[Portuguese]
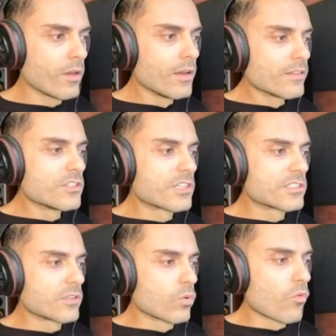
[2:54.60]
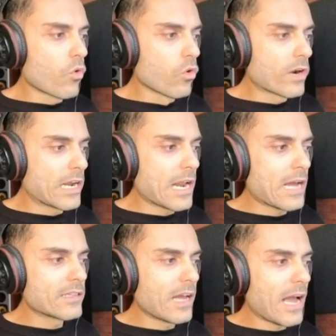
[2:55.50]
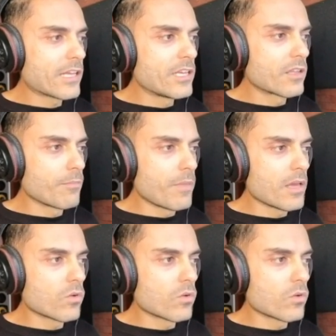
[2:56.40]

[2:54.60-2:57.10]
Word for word: Descrição não vou colocar nada. Aqui também,